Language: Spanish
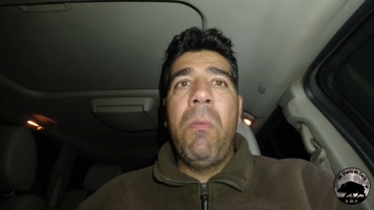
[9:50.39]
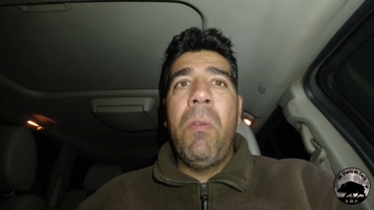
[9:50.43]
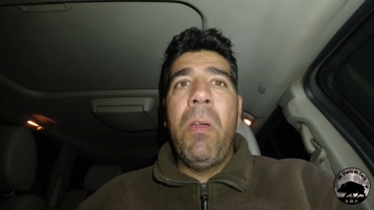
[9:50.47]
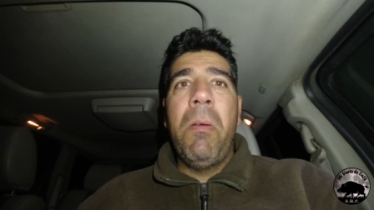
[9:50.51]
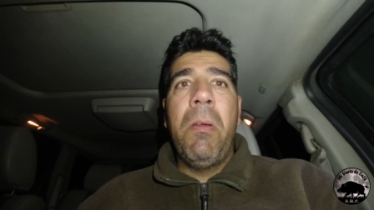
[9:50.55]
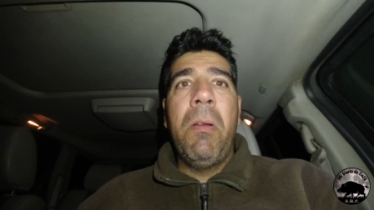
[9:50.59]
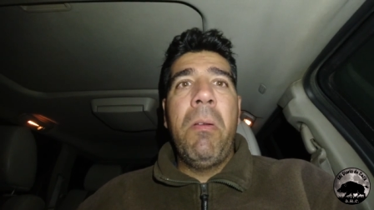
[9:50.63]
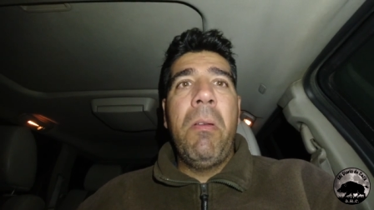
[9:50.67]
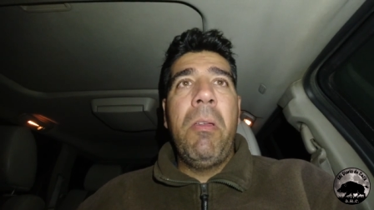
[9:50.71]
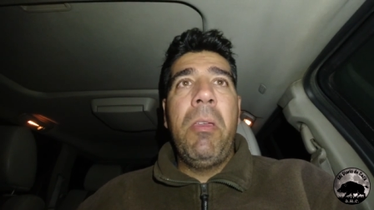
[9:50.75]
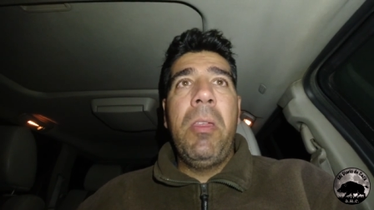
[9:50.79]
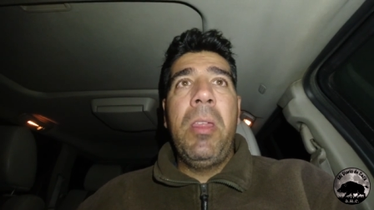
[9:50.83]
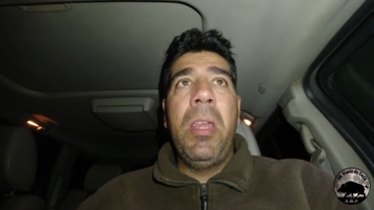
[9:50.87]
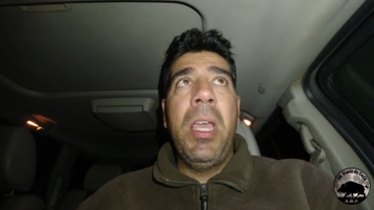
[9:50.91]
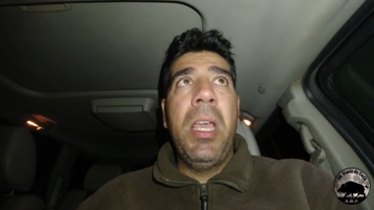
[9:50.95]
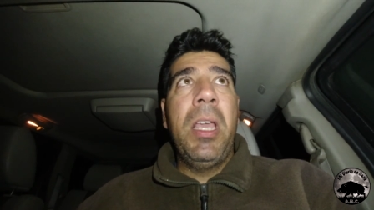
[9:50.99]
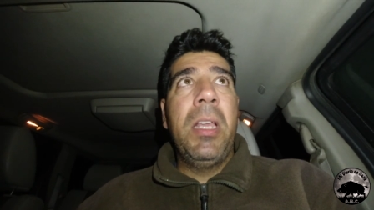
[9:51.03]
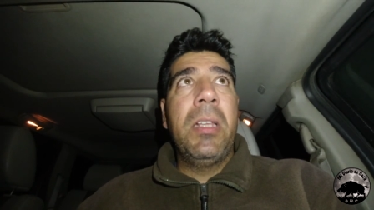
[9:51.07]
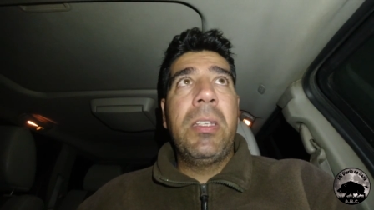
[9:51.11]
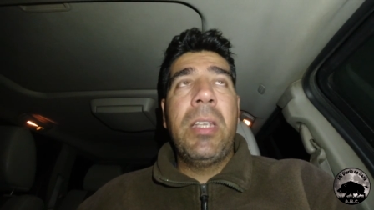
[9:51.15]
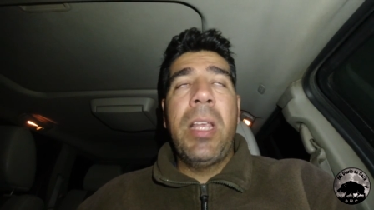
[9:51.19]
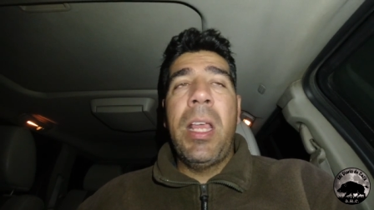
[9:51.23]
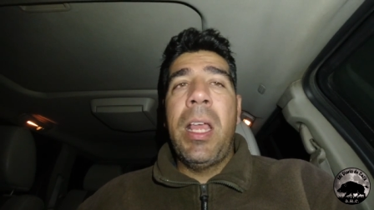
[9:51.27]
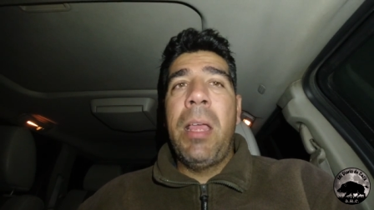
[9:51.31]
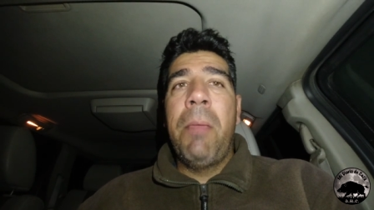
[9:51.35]
9, 9 y
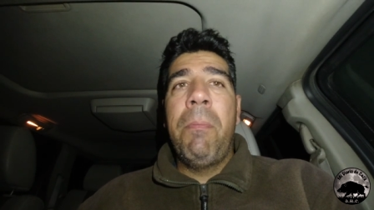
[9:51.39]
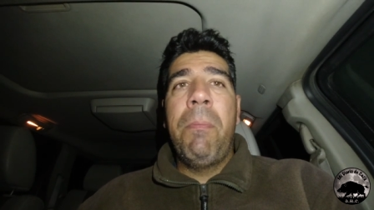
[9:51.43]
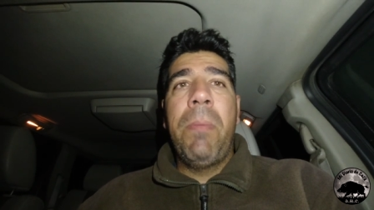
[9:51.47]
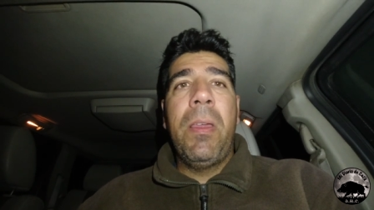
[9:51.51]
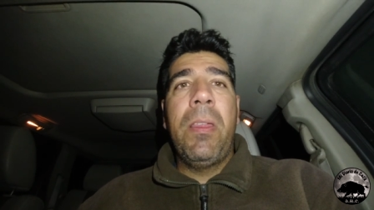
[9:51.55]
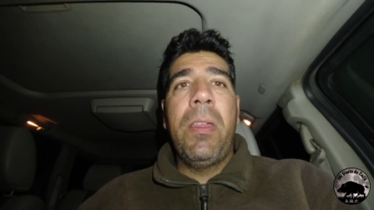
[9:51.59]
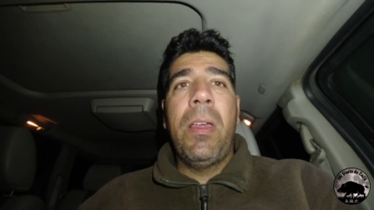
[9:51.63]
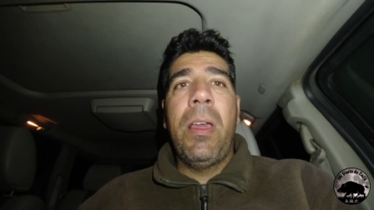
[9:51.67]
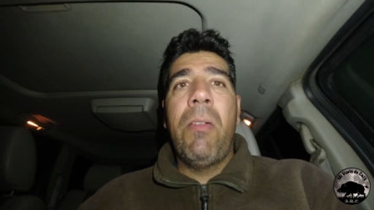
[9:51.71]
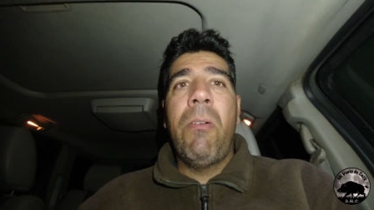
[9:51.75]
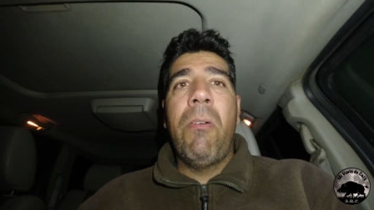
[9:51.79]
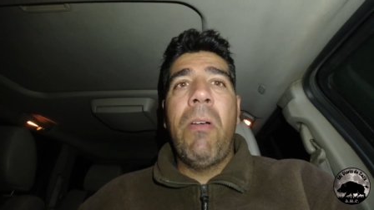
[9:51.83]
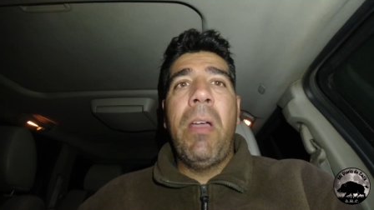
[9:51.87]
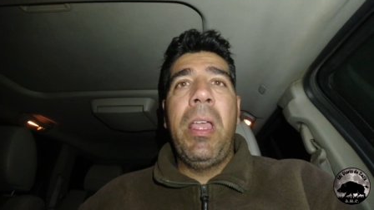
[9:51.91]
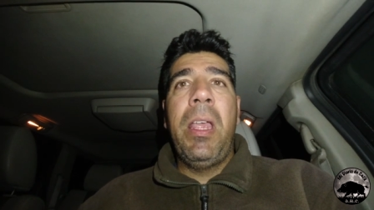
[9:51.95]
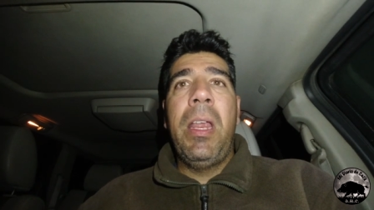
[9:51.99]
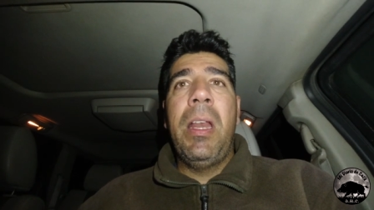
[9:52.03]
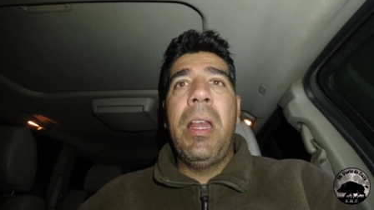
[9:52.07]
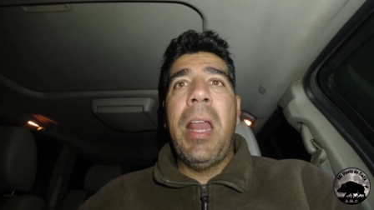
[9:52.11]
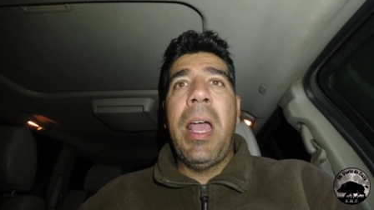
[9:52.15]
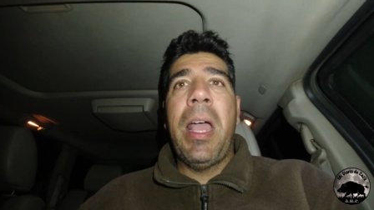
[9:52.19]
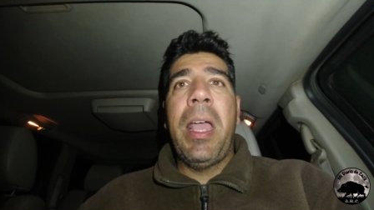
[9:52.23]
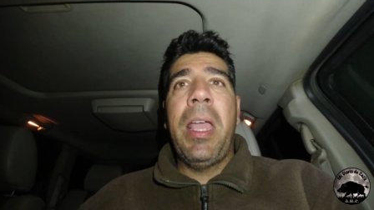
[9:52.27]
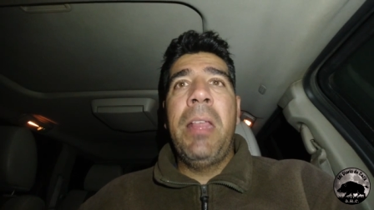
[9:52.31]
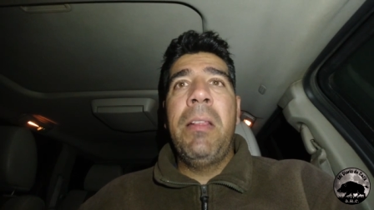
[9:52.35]
10 ha empezado a
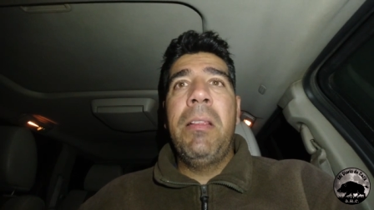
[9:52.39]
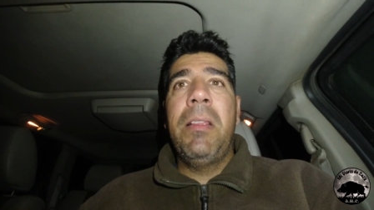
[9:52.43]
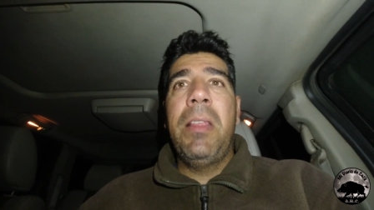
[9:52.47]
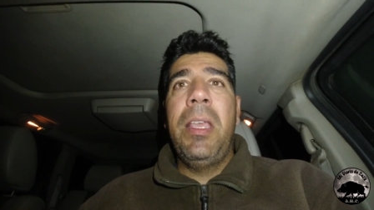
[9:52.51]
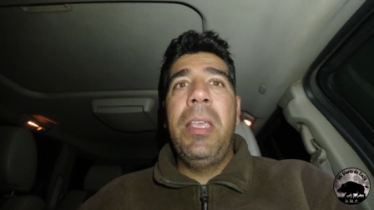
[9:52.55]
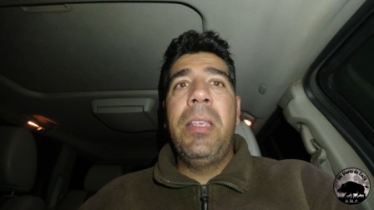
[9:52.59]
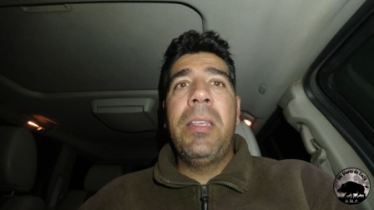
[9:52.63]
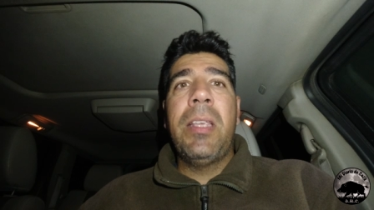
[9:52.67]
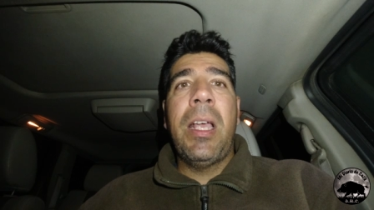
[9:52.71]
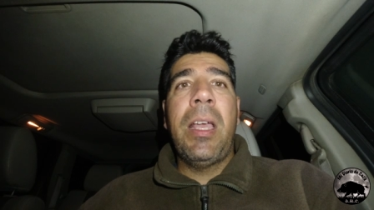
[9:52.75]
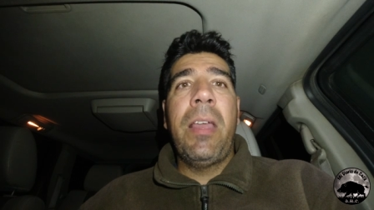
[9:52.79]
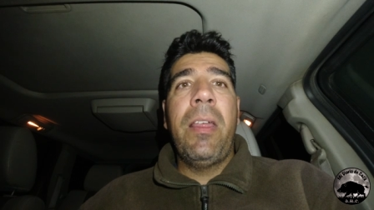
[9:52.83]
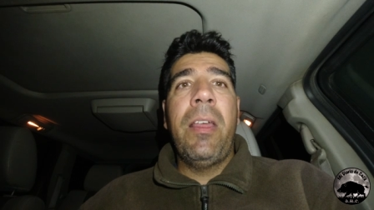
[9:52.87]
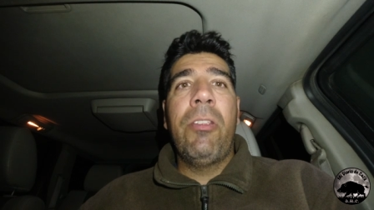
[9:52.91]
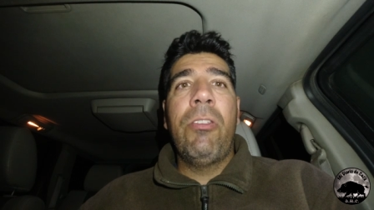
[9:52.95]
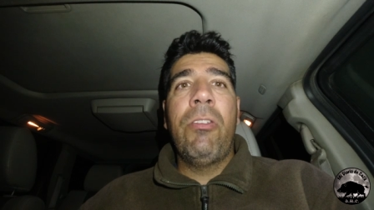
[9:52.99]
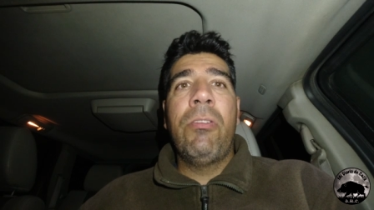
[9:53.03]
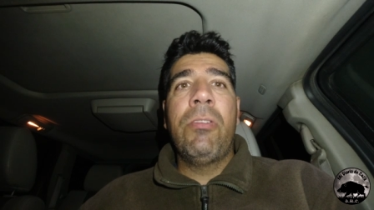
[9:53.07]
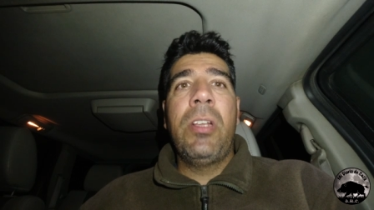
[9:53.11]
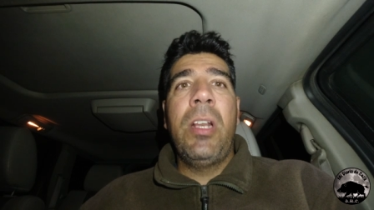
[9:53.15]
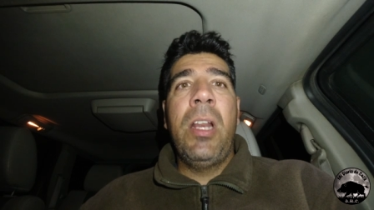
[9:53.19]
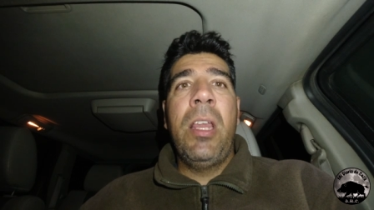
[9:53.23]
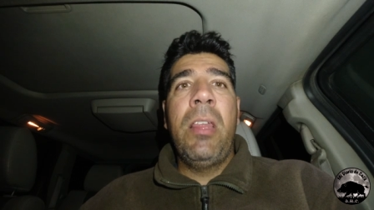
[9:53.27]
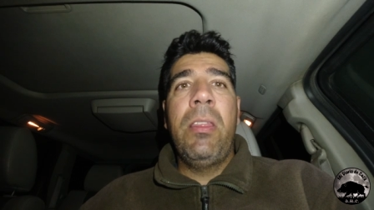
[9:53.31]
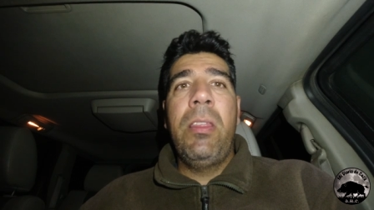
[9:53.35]
ir la gente y se ha quedado
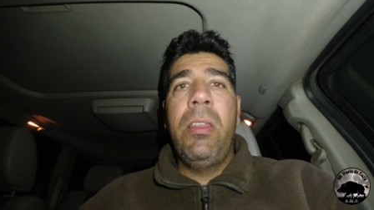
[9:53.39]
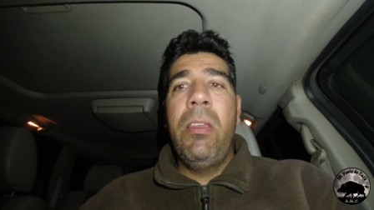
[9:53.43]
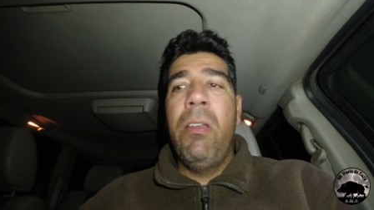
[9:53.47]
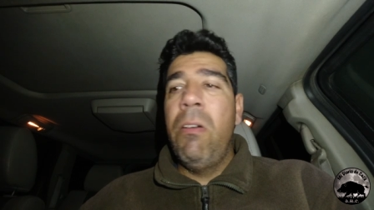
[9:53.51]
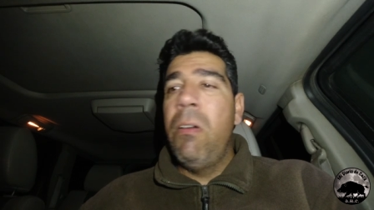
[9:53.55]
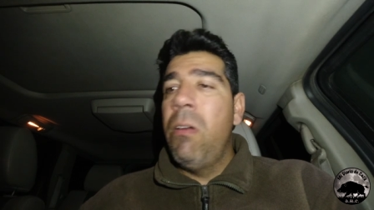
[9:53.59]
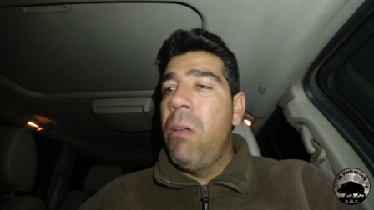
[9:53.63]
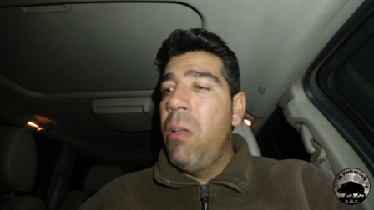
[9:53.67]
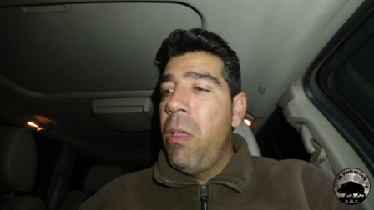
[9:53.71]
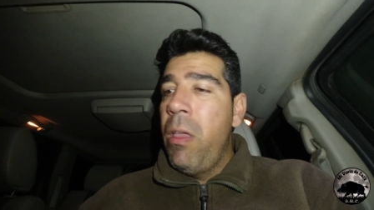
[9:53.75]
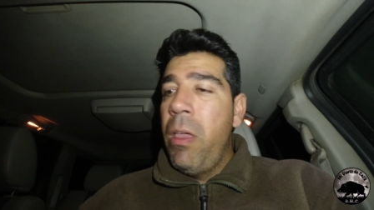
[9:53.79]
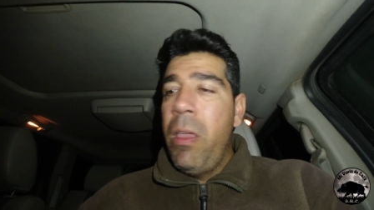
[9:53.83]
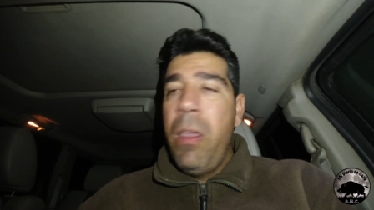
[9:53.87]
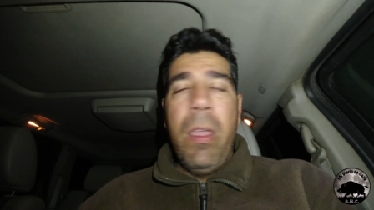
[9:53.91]
en silencio.